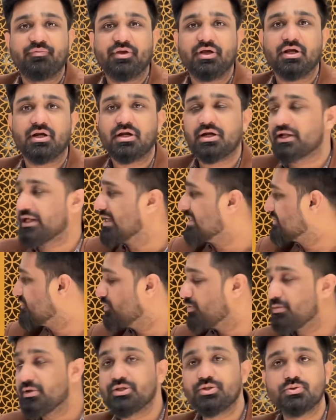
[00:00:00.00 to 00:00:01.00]
बियर और कैजुअल
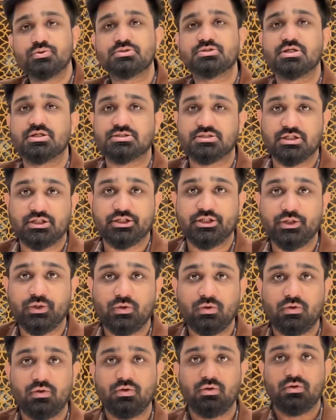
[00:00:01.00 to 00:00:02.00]
में यूज़ कर सकते
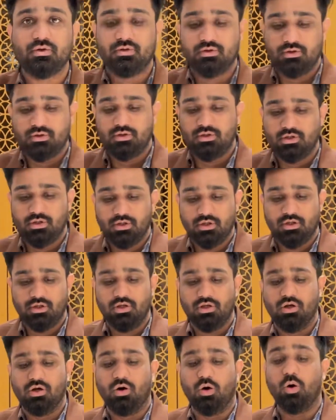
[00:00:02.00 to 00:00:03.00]

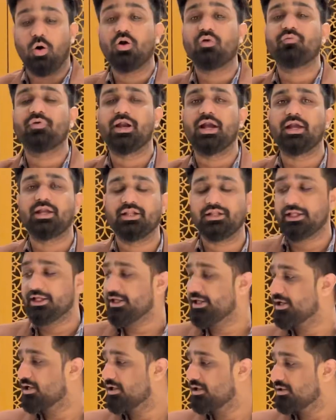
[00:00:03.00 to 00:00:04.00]
हो और वैरायटी
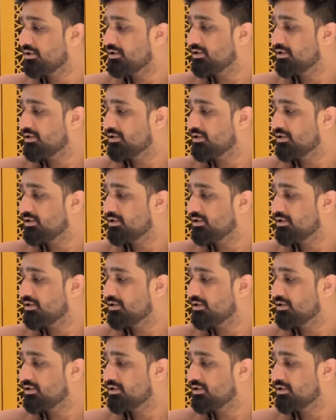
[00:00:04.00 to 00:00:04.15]
देखिएगा